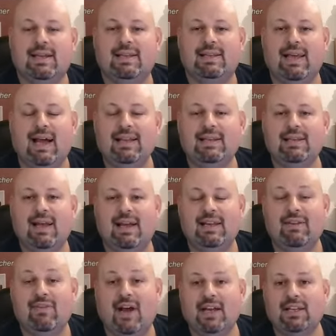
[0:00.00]
Dann
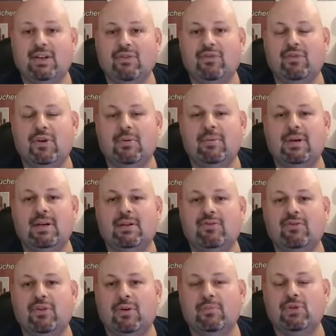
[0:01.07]
eine weitere Firma, ein
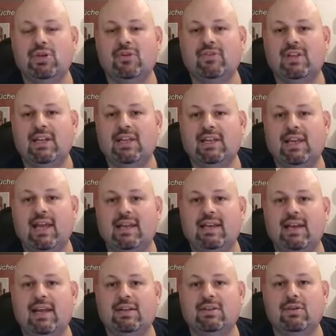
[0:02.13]
Firmenchef, den ich
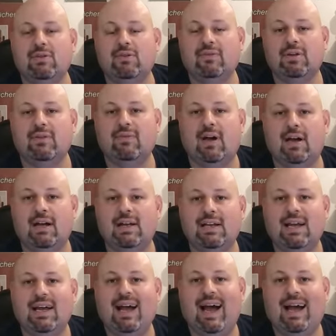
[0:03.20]
kennenlernen durfte, war
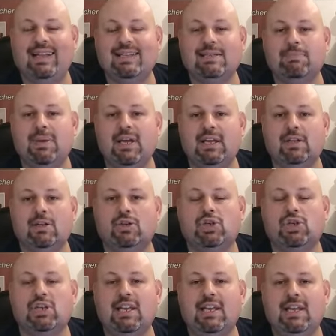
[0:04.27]
Hans-Peter
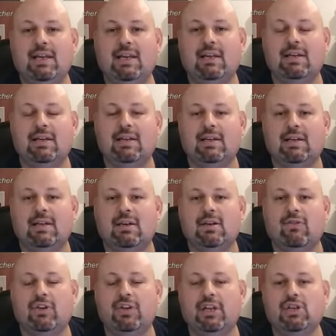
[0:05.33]
Stiel
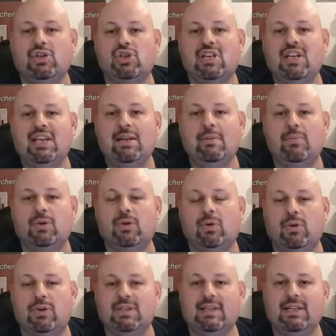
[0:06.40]
von den Stiel
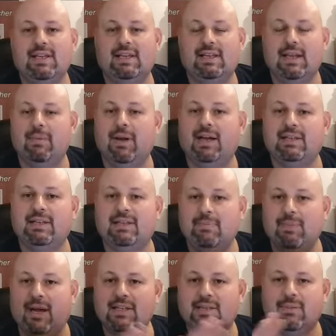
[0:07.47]
Motorsägen. Der machen, die
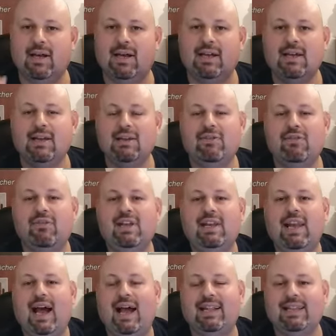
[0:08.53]
machen zwar
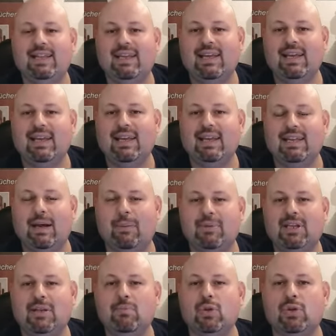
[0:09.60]
viele andere Geräte, aber
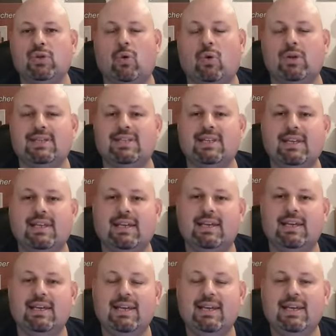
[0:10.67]
die
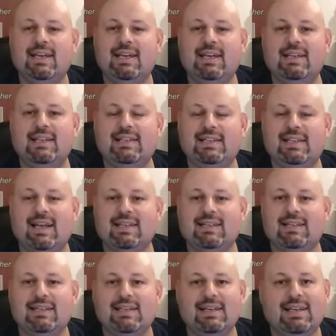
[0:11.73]
Motorsäge ist
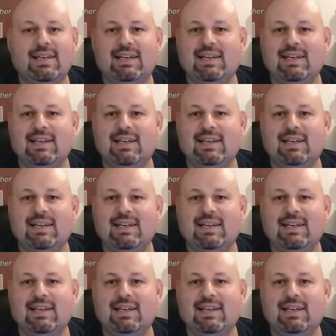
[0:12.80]
das